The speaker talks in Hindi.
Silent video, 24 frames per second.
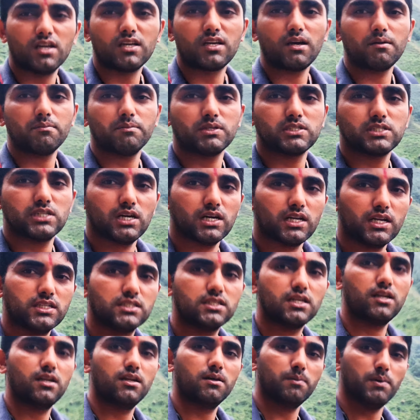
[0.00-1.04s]
क्या मज़ा आ रहा है
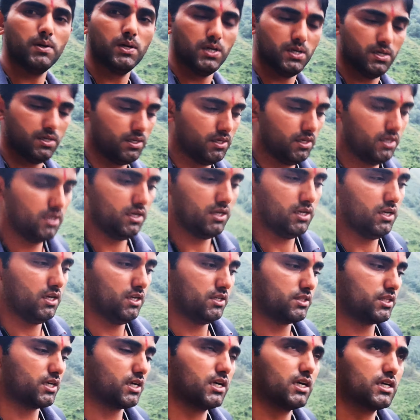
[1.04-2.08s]
चलने
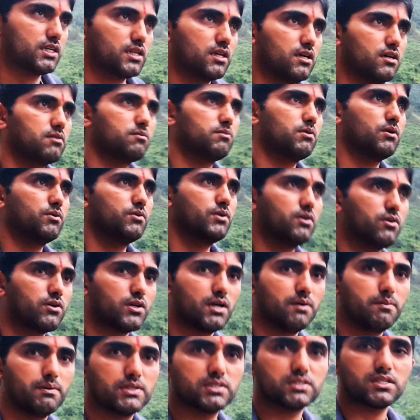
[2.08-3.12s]
में थकान का अनुभव नहीं हो
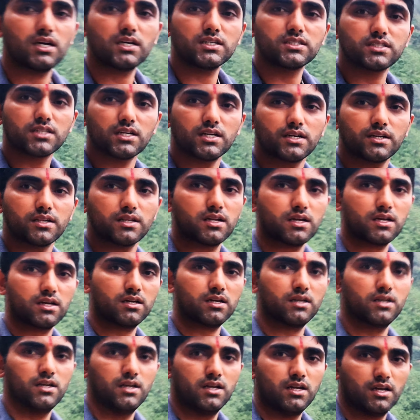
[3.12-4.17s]
रहा बस सांस चल रही
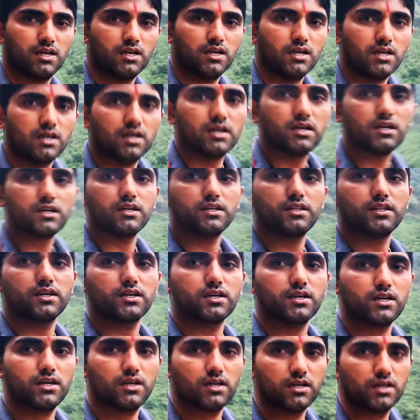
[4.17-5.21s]
है
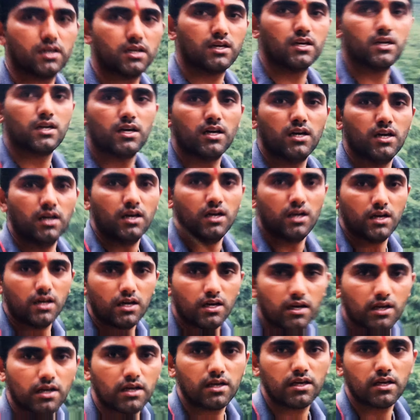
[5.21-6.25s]

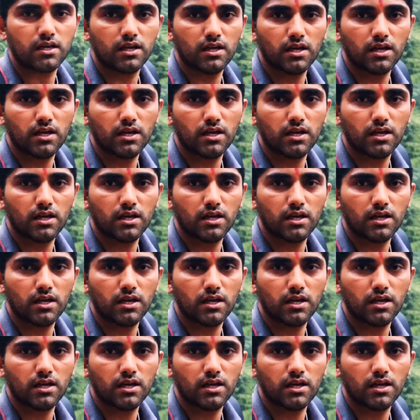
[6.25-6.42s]
देखिए